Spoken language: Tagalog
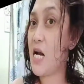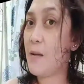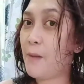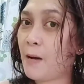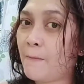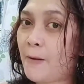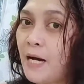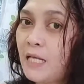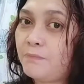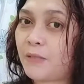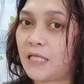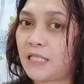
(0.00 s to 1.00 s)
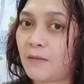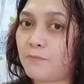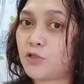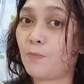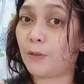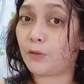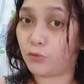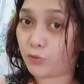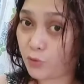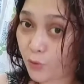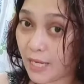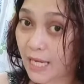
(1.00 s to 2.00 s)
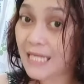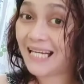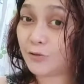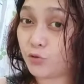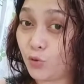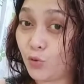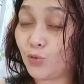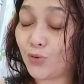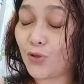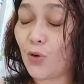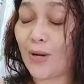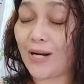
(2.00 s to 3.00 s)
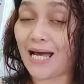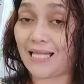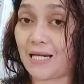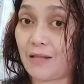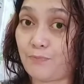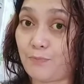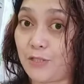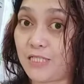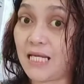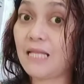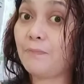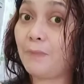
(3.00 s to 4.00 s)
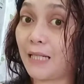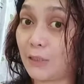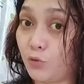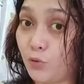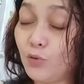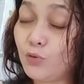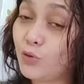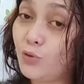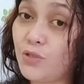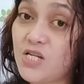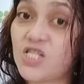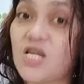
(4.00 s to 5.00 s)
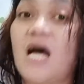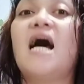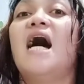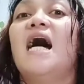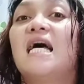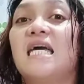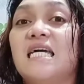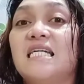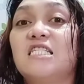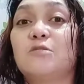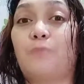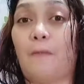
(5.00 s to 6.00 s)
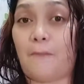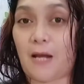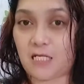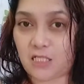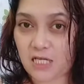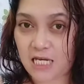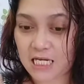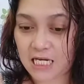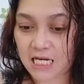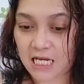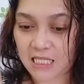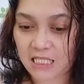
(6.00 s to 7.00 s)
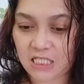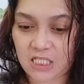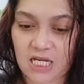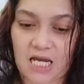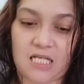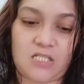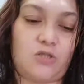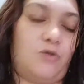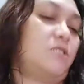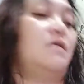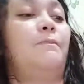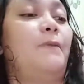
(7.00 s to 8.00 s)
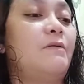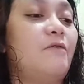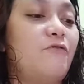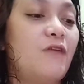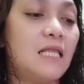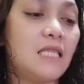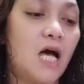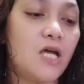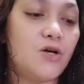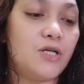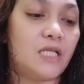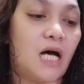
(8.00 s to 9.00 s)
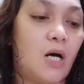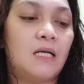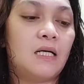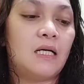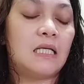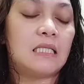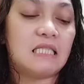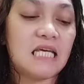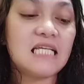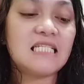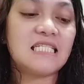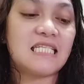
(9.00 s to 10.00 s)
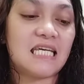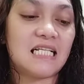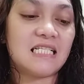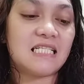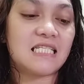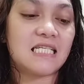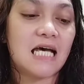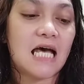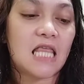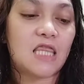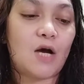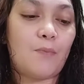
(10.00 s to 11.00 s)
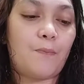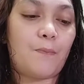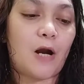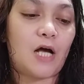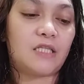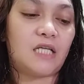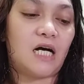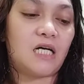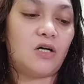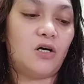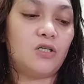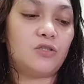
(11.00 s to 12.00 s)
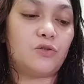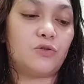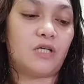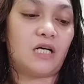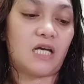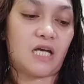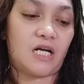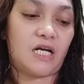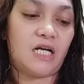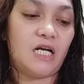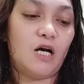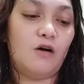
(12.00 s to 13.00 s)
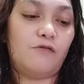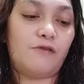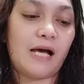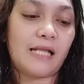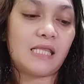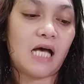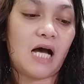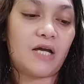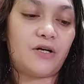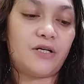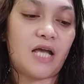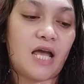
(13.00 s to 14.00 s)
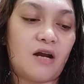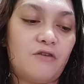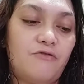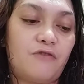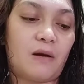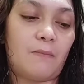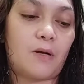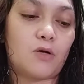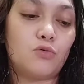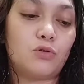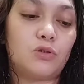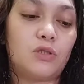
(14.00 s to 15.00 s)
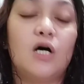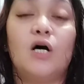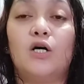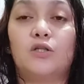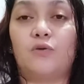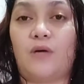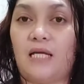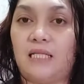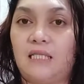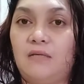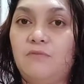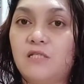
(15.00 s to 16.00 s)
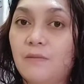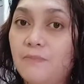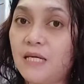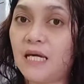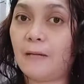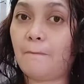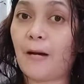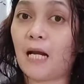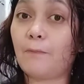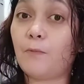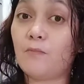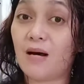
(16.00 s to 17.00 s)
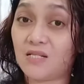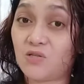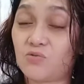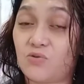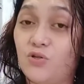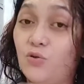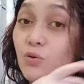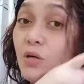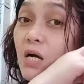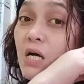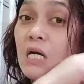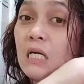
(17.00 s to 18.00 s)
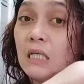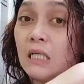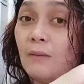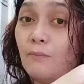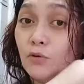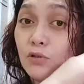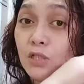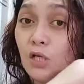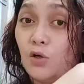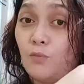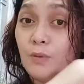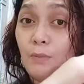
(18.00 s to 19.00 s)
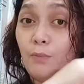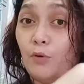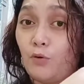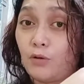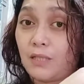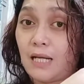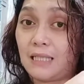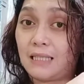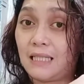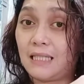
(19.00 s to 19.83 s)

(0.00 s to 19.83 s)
nababad pagkatapos ng patutuyuin ng tuyong-tuyo 100%. Pagkatuyong-tuyo na siya, is paplansyahin na natin siya. So, sa pagpa-flat iron daw, this seals the product onto the hair. Flat iron hair from root to end. Ibig sabihin, para pumasok yung gamot sa loob ng buhok natin,